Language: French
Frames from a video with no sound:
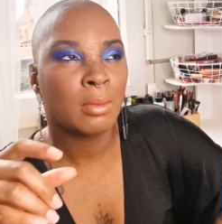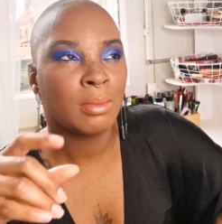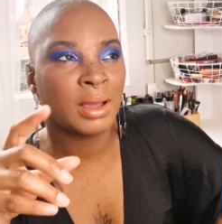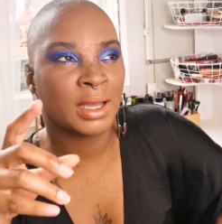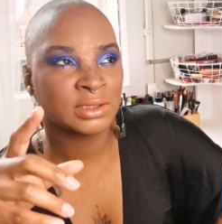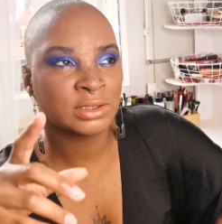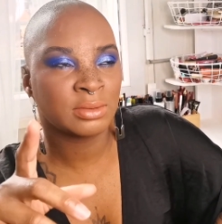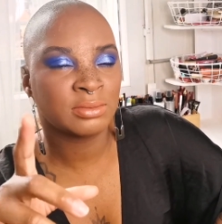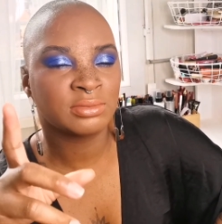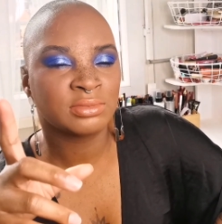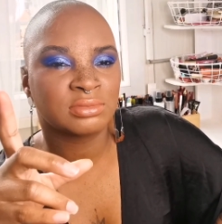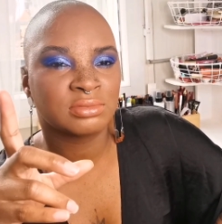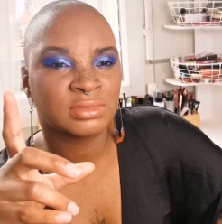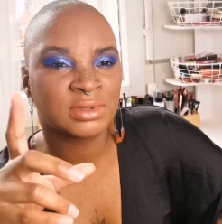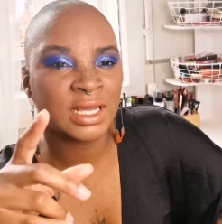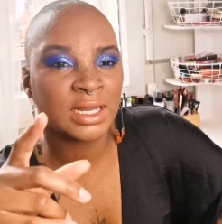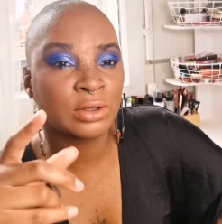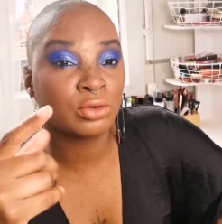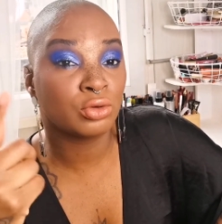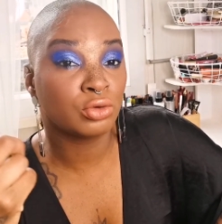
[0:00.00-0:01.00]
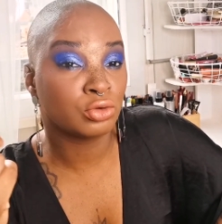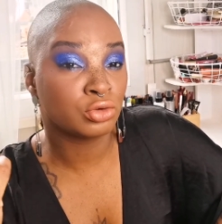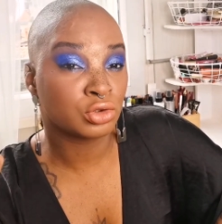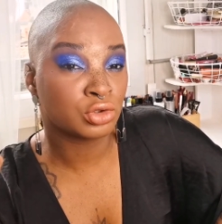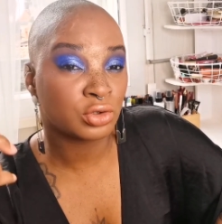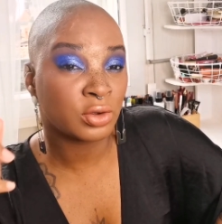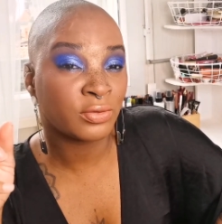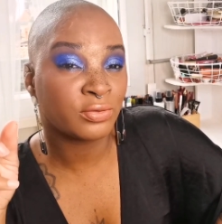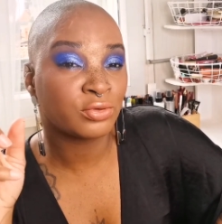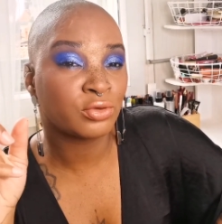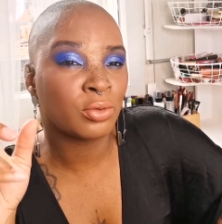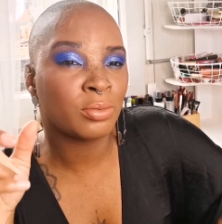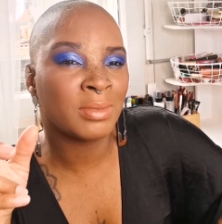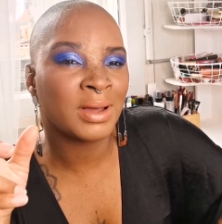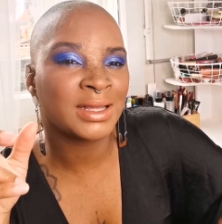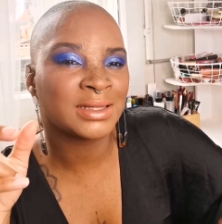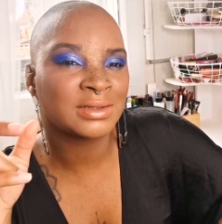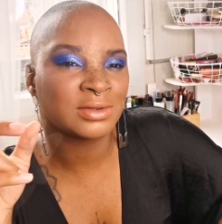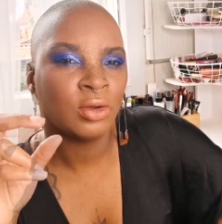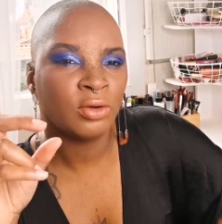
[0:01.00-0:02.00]
par exemple, tel que le Soft
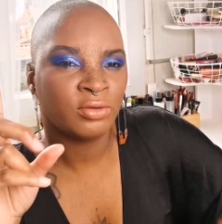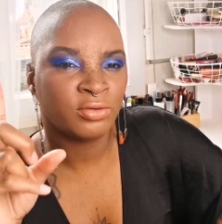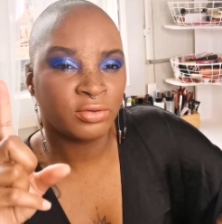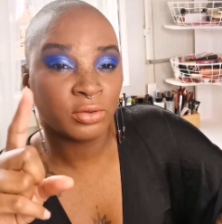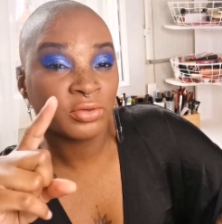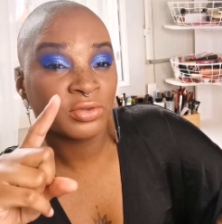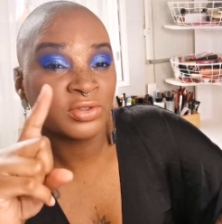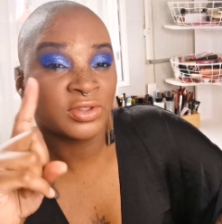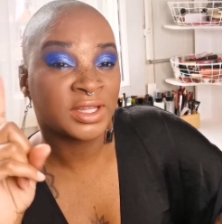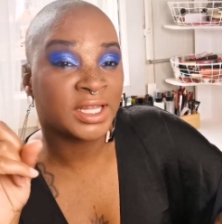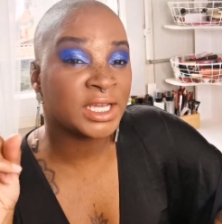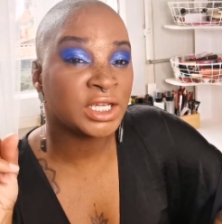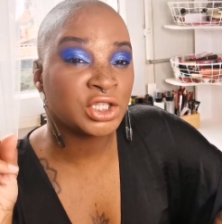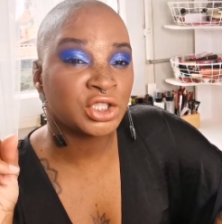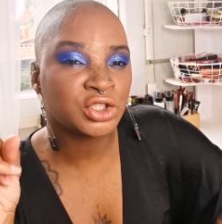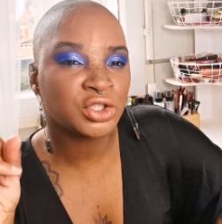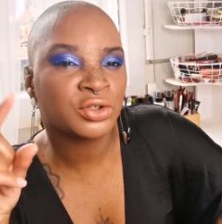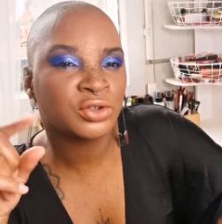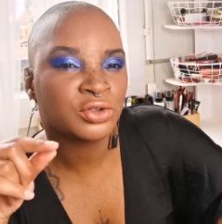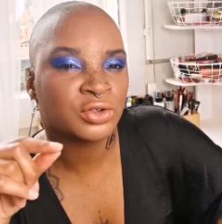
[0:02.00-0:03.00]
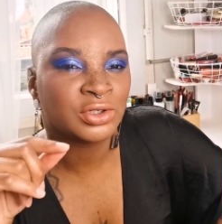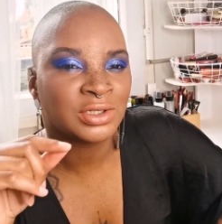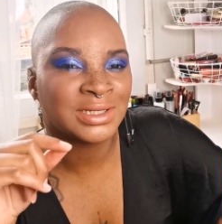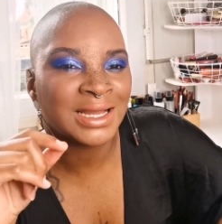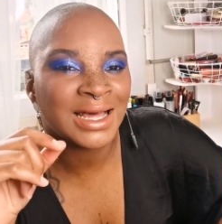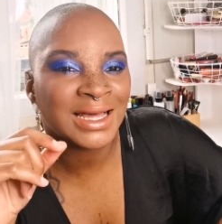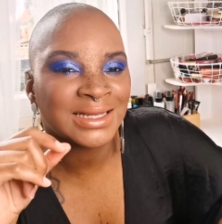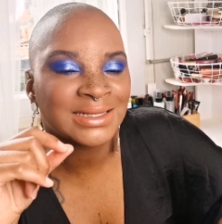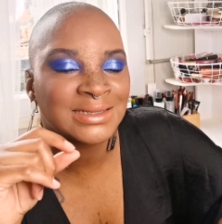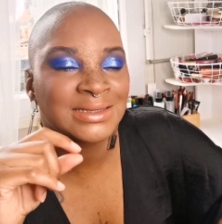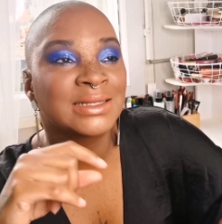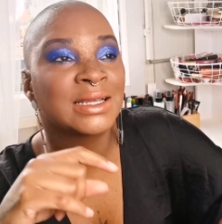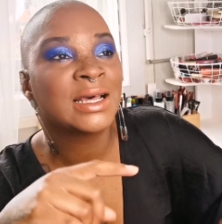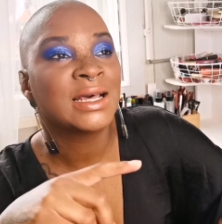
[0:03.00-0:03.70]
Matte euh, Foundation de Nars,